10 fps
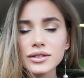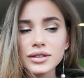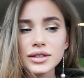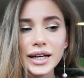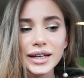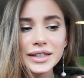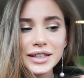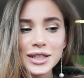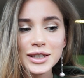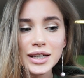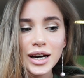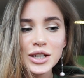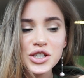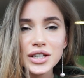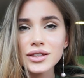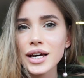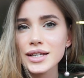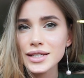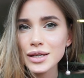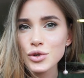Да, нет, это
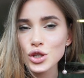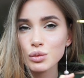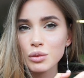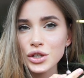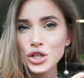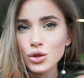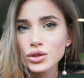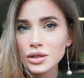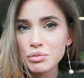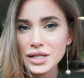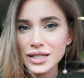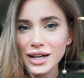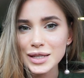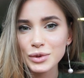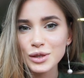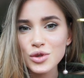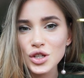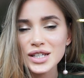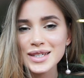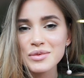очередная тема, чтобы мне что-то написать, потому
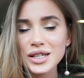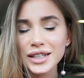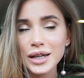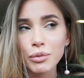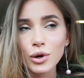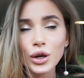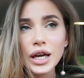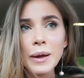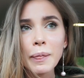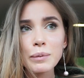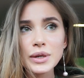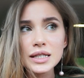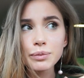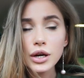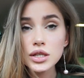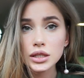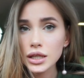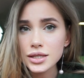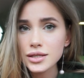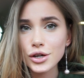что на самом деле я порой просыпаюсь,
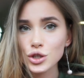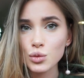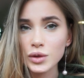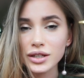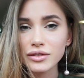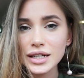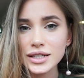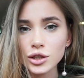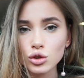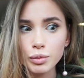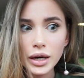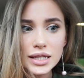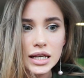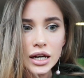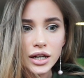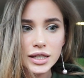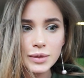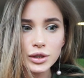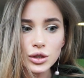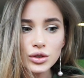я не знаю, о чем мне говорить, а тут бац,
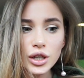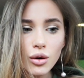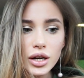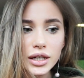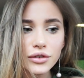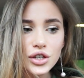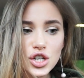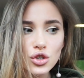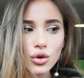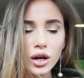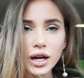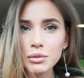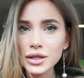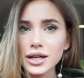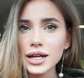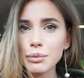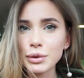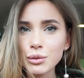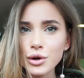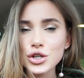смотрю на ролик, ролик, вижу комментарии,
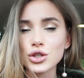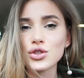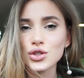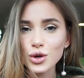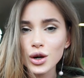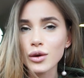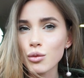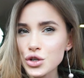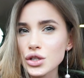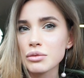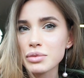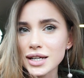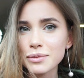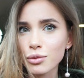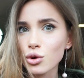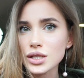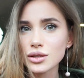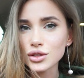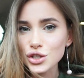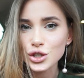понимаю, что здорово, можно написать
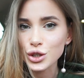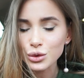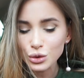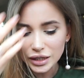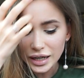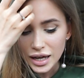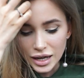пост, но это же круто.